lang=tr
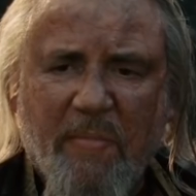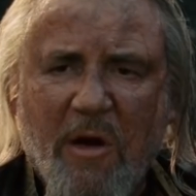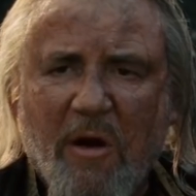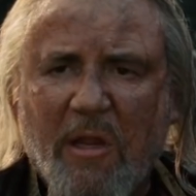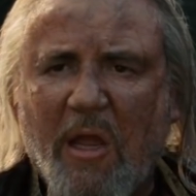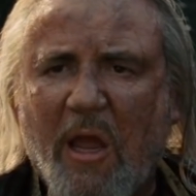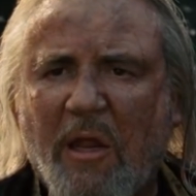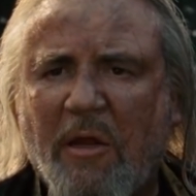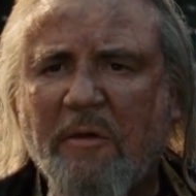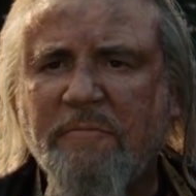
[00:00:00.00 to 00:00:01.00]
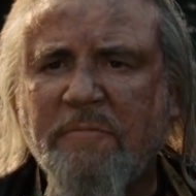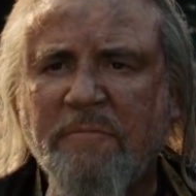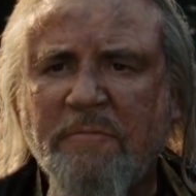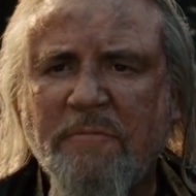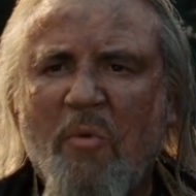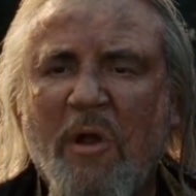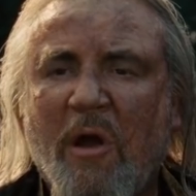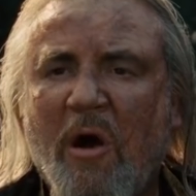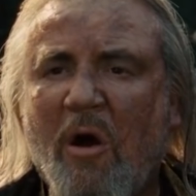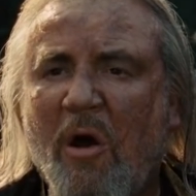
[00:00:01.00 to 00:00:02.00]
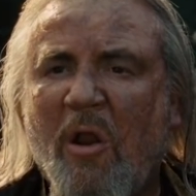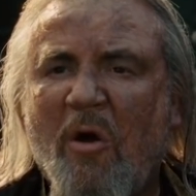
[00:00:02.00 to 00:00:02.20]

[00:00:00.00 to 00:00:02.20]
Noah gidersin. Bizi de